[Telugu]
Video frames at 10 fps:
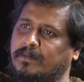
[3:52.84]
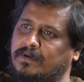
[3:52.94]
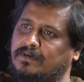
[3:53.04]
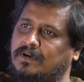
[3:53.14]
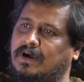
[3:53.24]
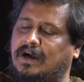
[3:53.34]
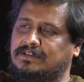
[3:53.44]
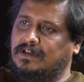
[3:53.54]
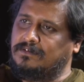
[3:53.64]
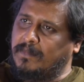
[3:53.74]
మేము
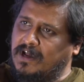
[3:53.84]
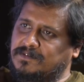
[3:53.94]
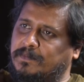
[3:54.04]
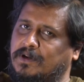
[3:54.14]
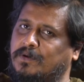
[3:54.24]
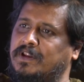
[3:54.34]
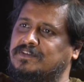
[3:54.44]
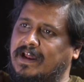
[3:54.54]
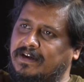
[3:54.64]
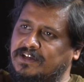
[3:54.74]
అందరూ మాస్క్ పెట్టుకొని
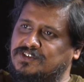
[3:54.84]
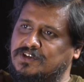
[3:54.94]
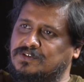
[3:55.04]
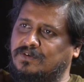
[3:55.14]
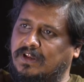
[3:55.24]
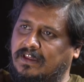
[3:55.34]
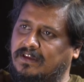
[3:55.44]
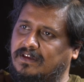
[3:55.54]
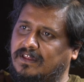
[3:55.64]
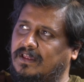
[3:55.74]
శానిటైజ్ చేసుకొని
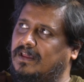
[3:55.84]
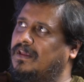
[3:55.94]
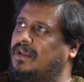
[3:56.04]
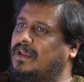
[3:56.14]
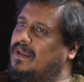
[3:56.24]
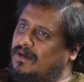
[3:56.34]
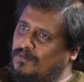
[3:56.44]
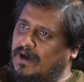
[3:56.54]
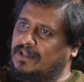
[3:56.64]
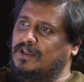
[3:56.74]
ఈ
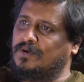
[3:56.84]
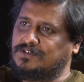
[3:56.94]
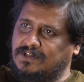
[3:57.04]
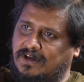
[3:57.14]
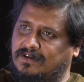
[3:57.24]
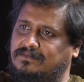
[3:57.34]
ఉగాది రోజున